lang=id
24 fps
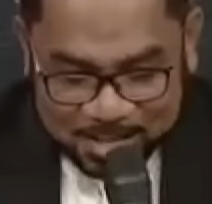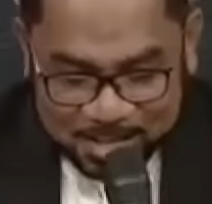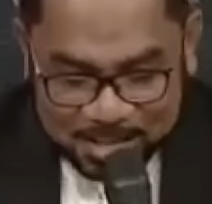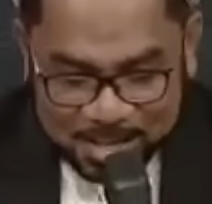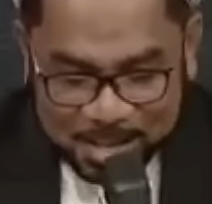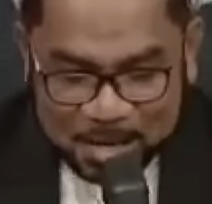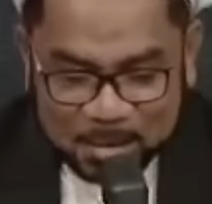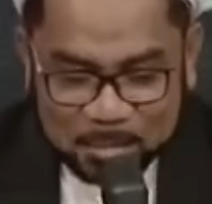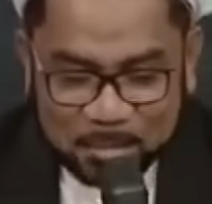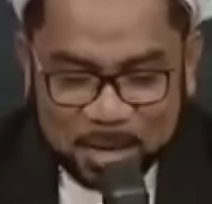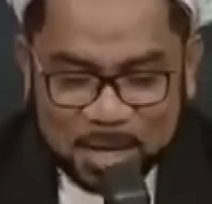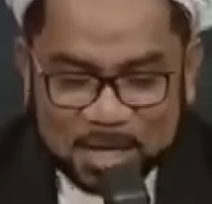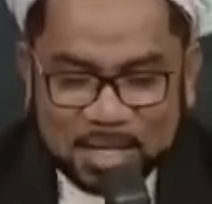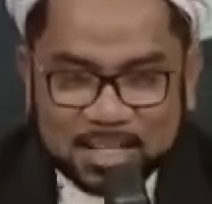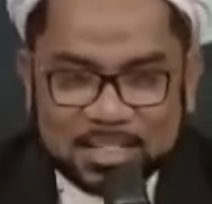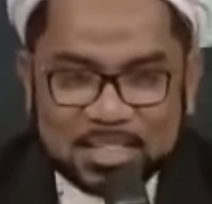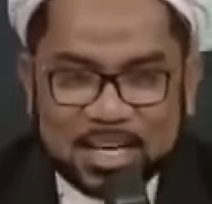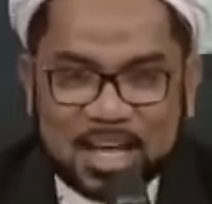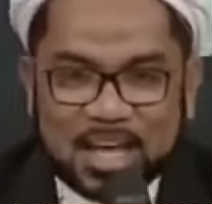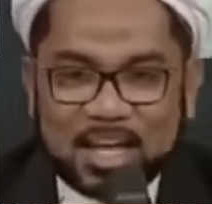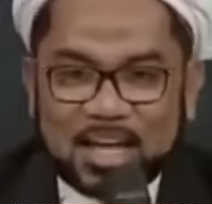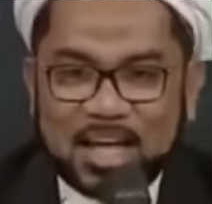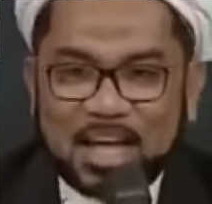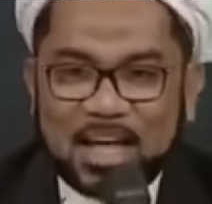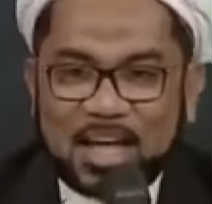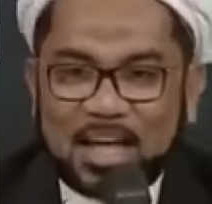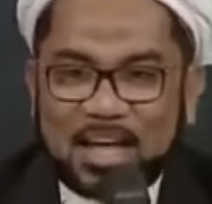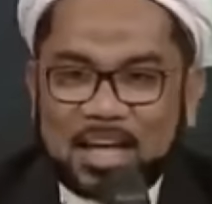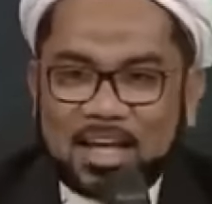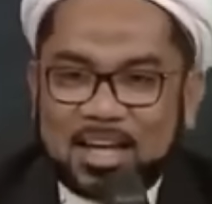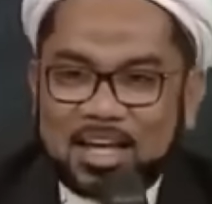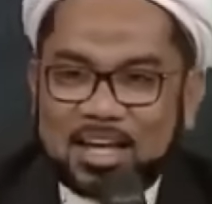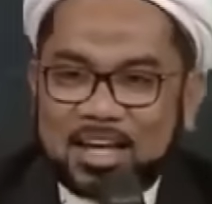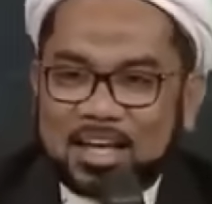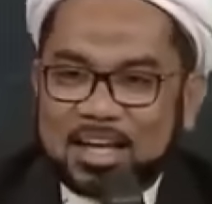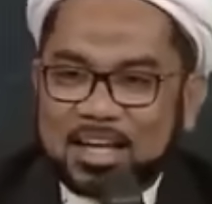Jadi bagi saya
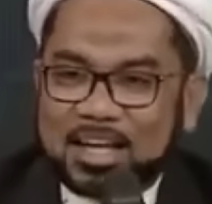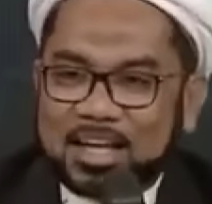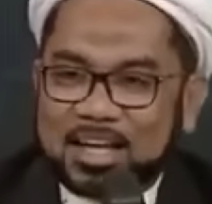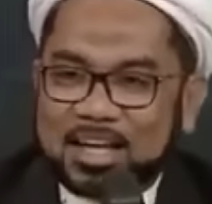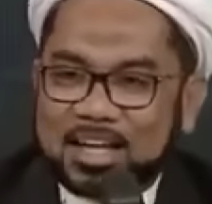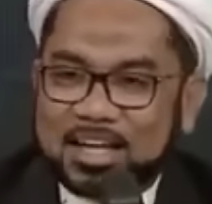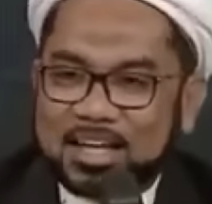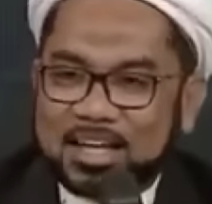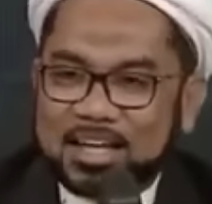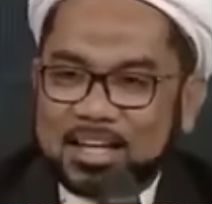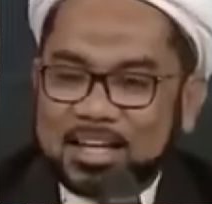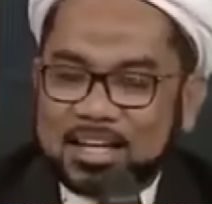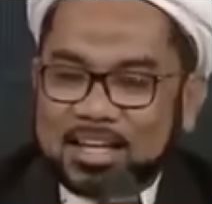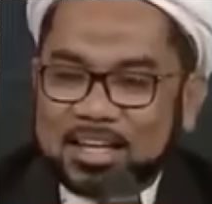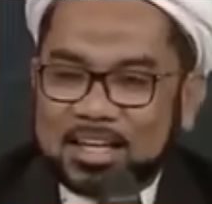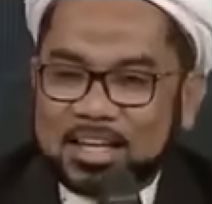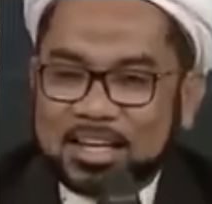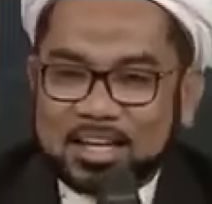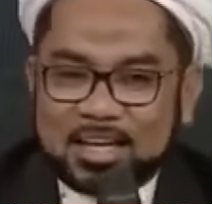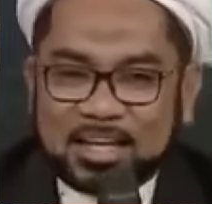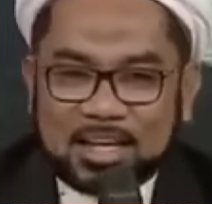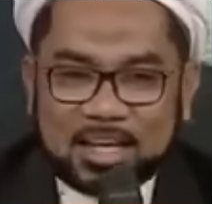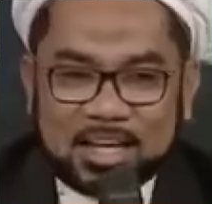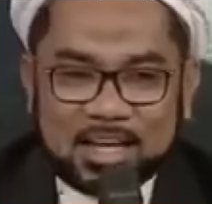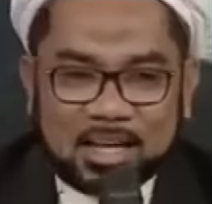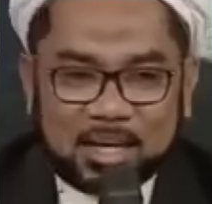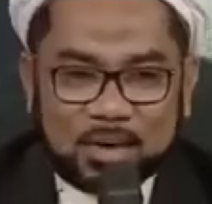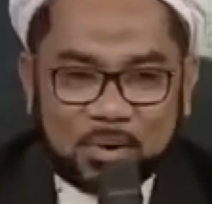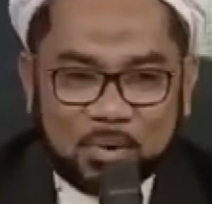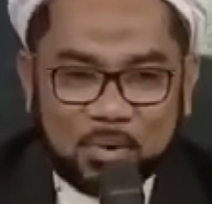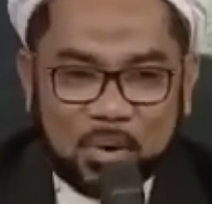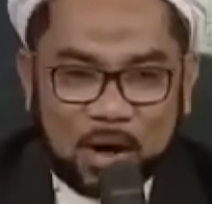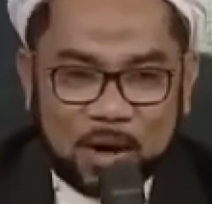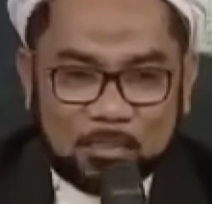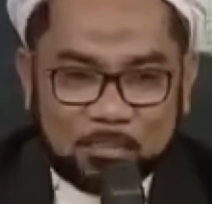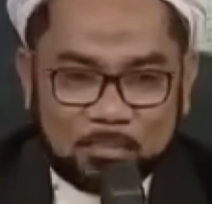
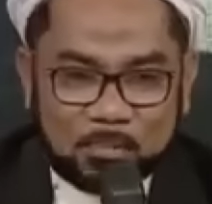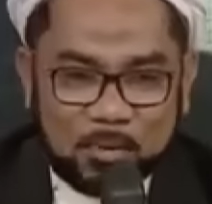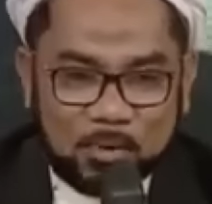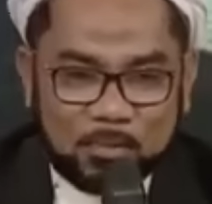ruang